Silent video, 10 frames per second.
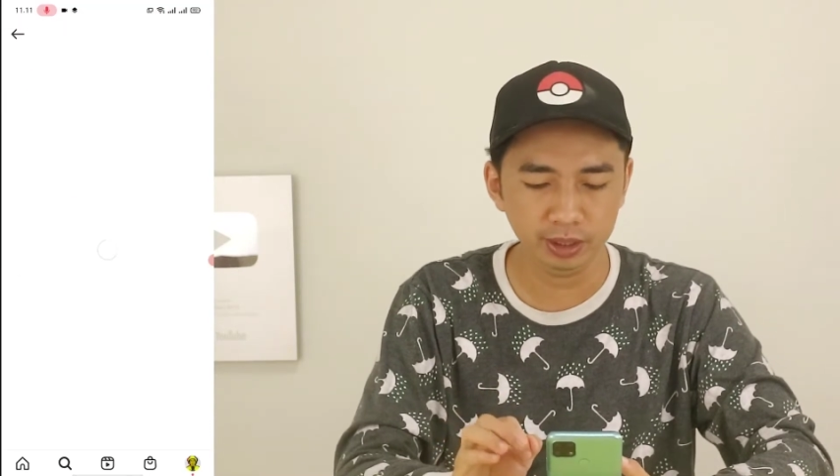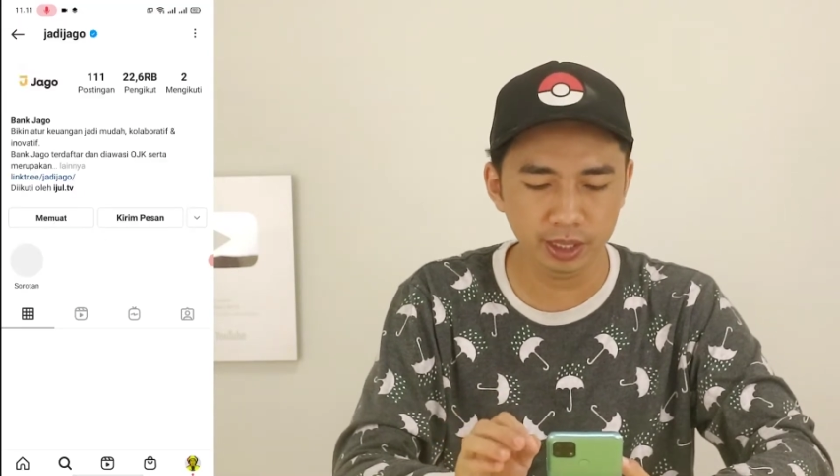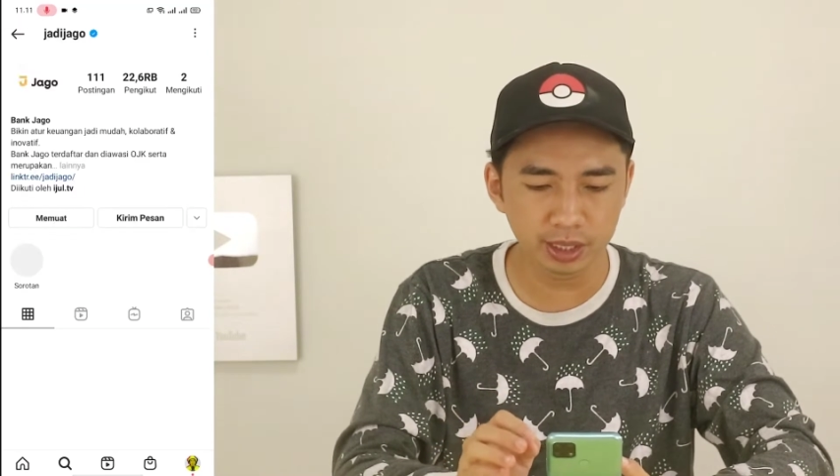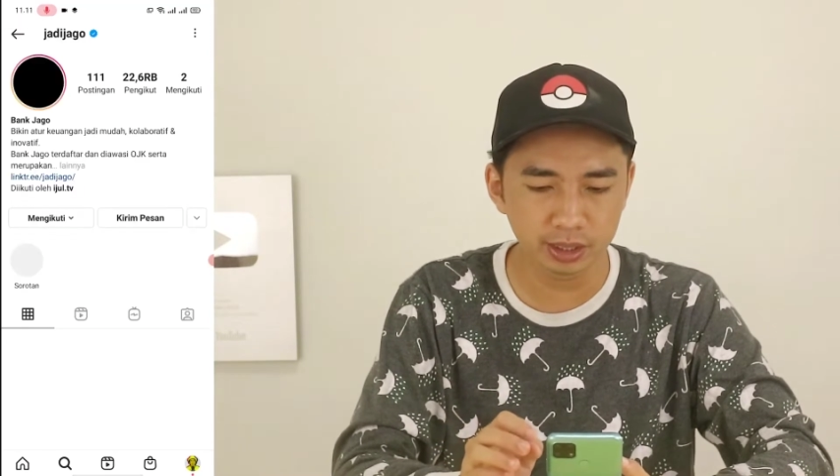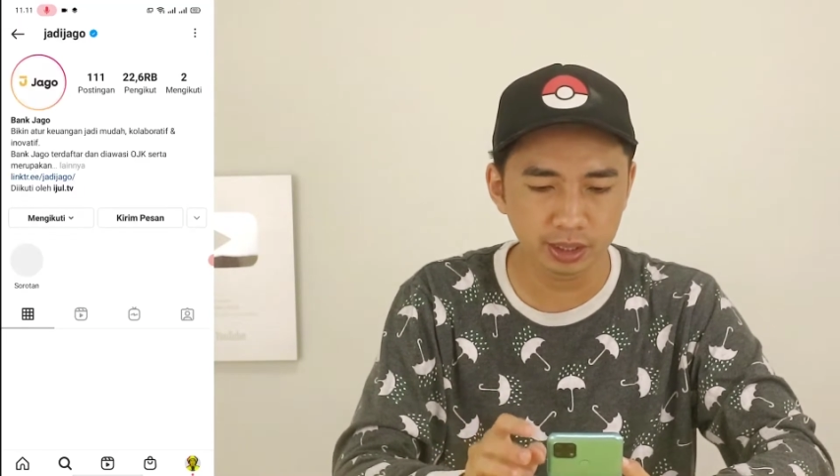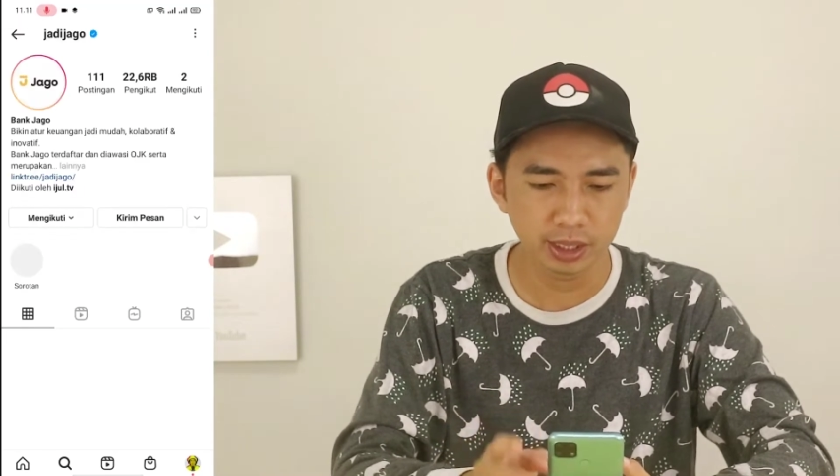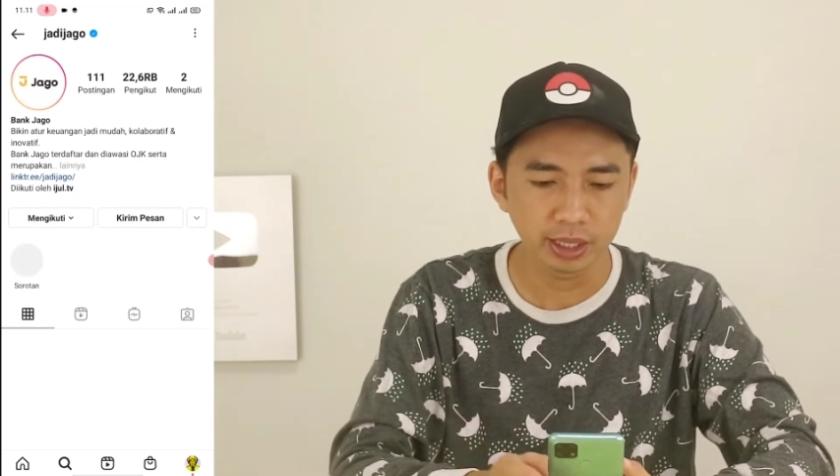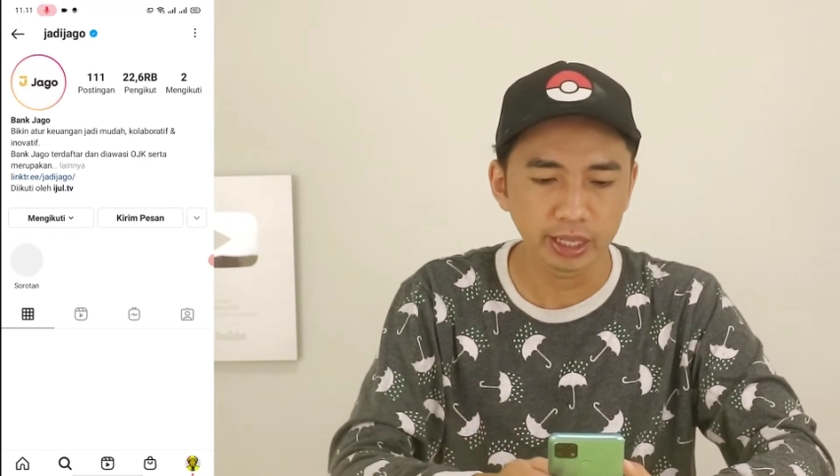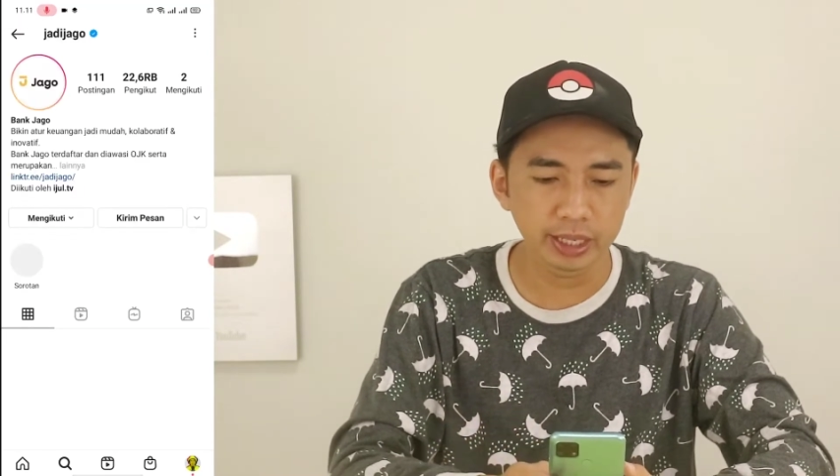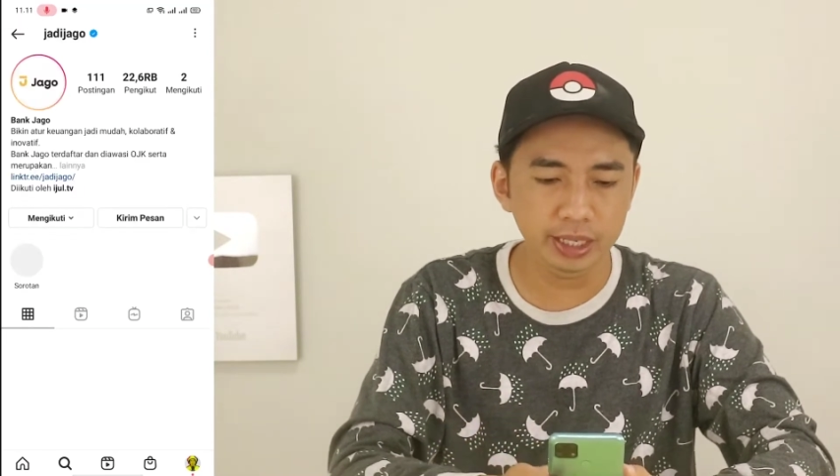Ya.
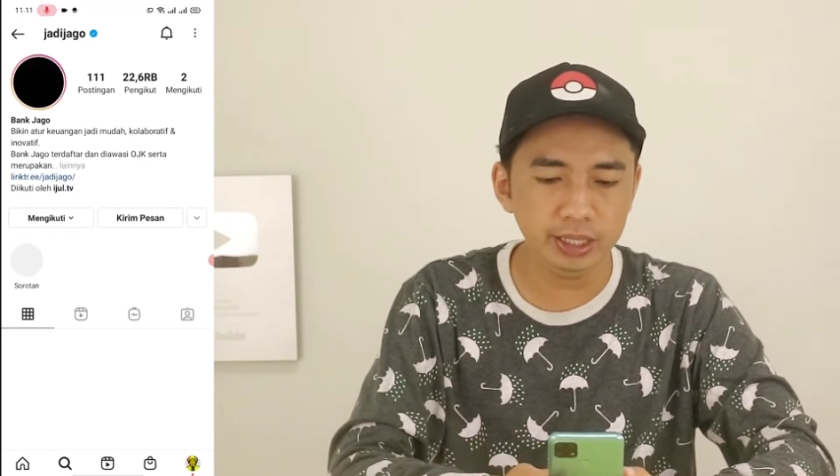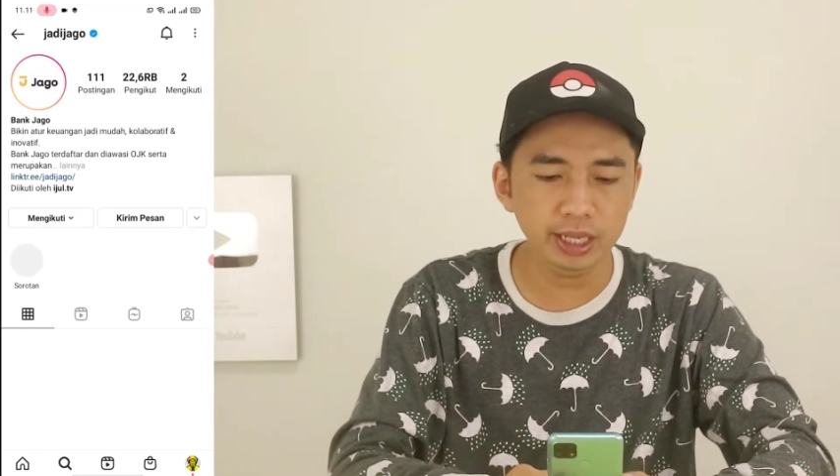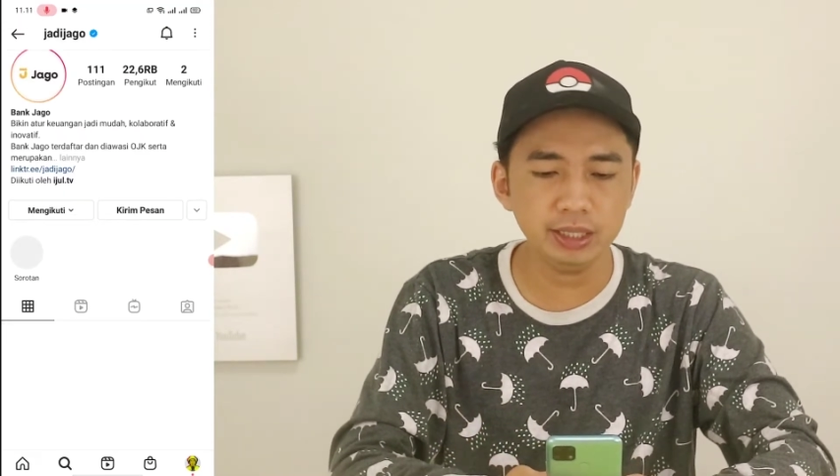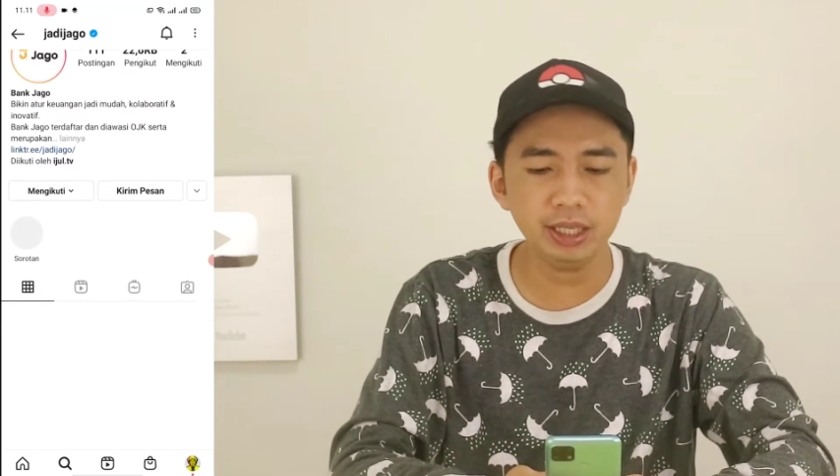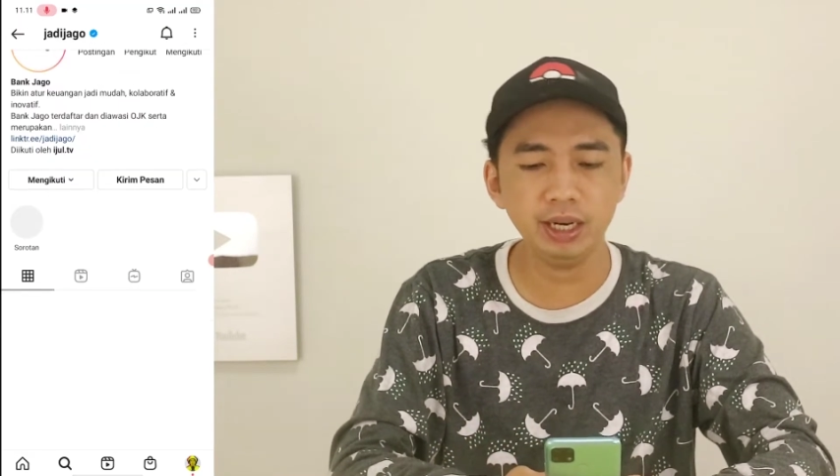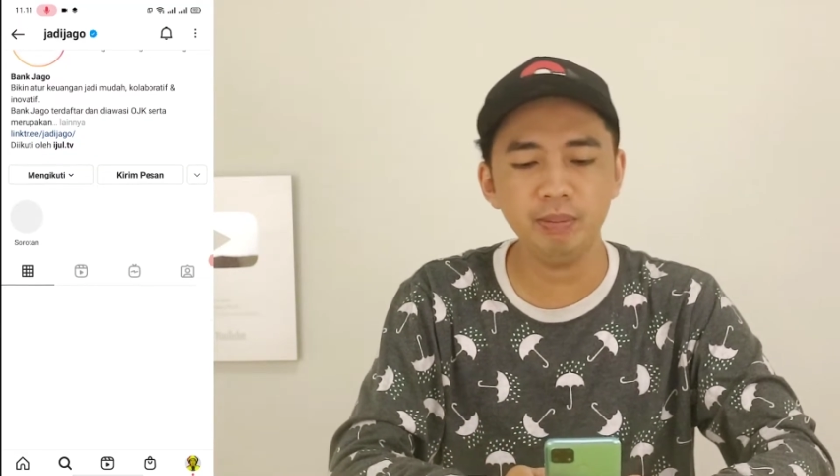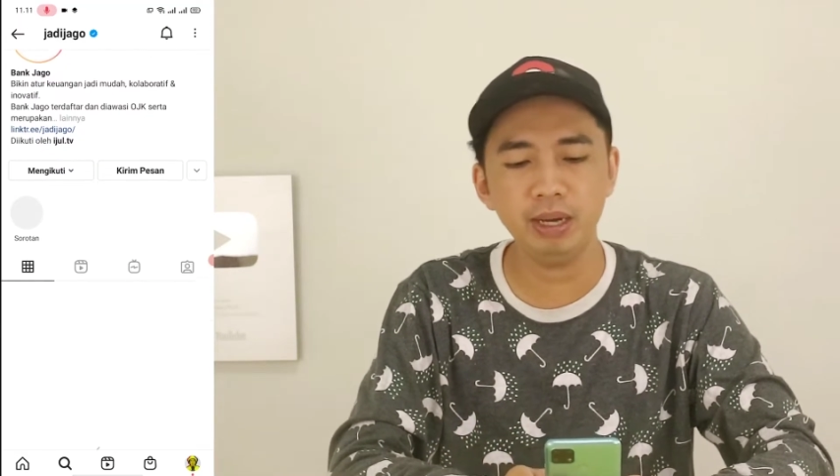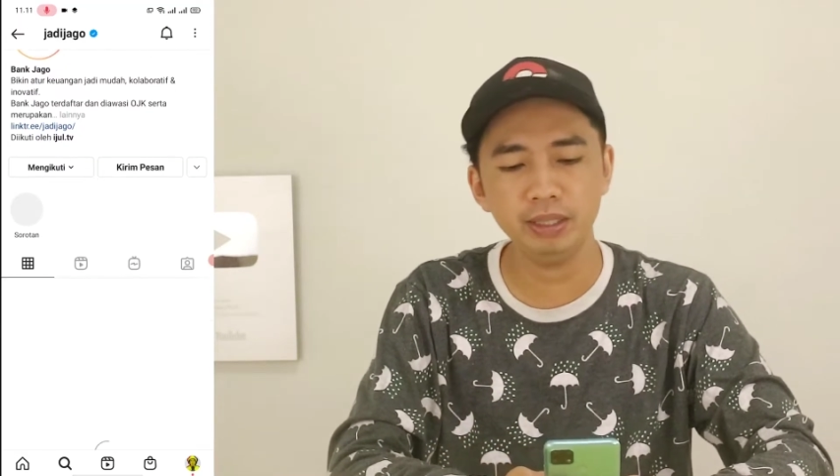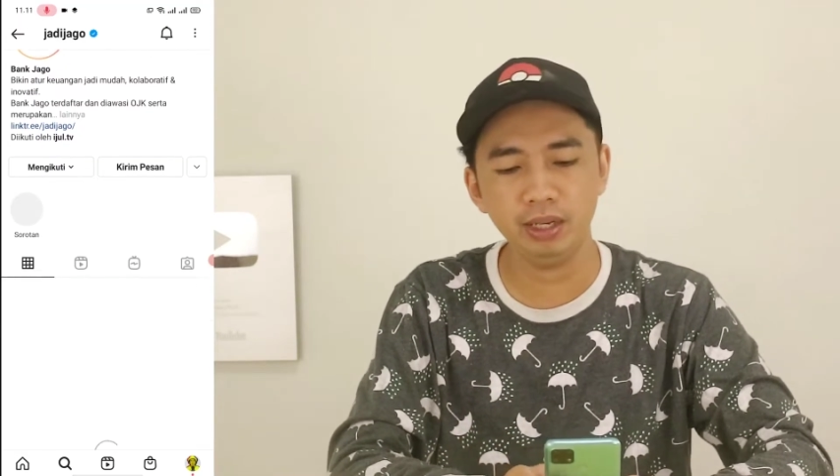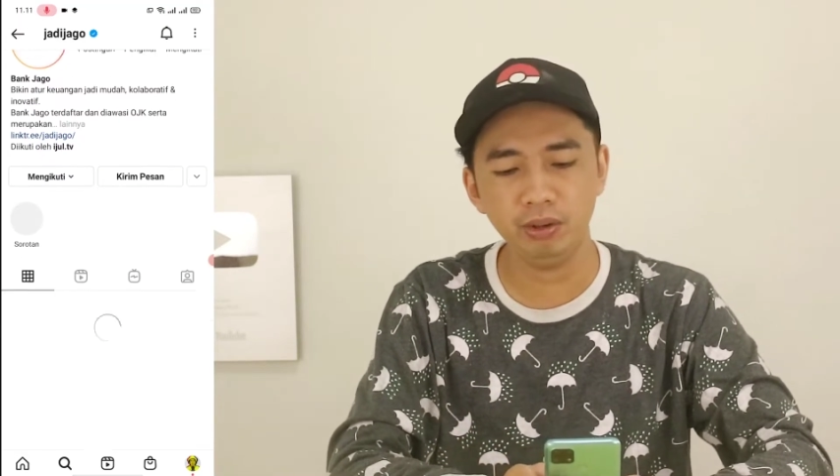Ini dia Instagram
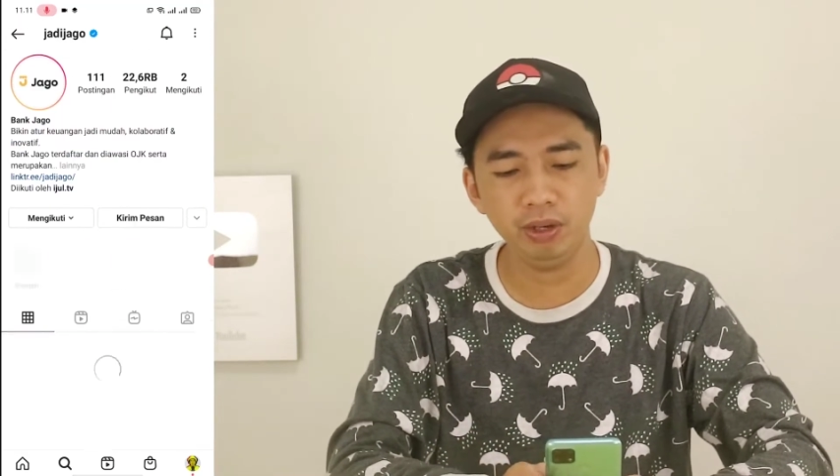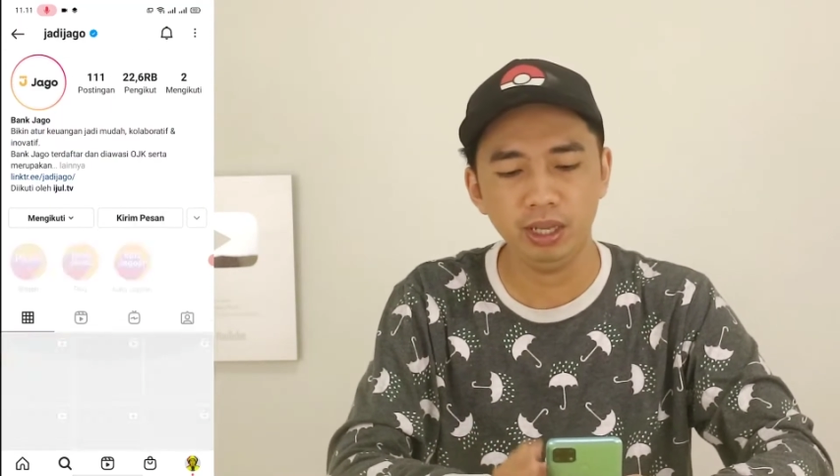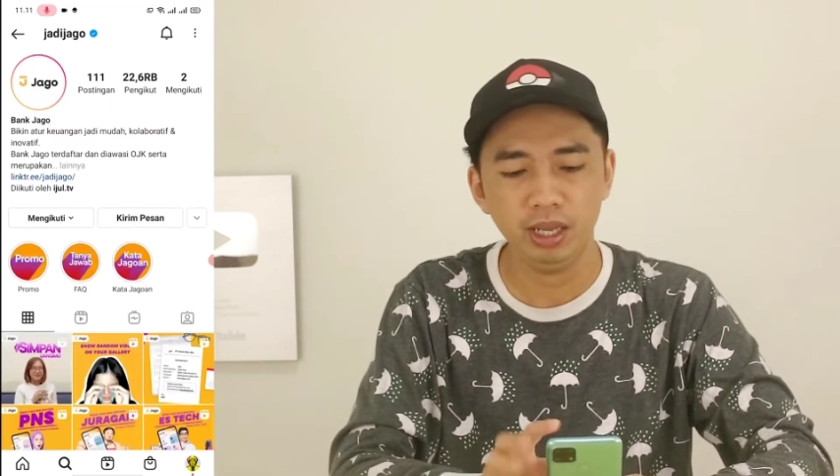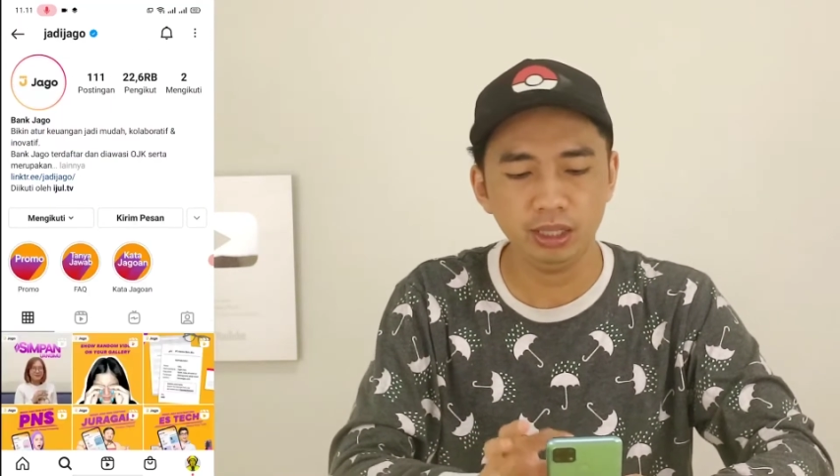Bang Jago.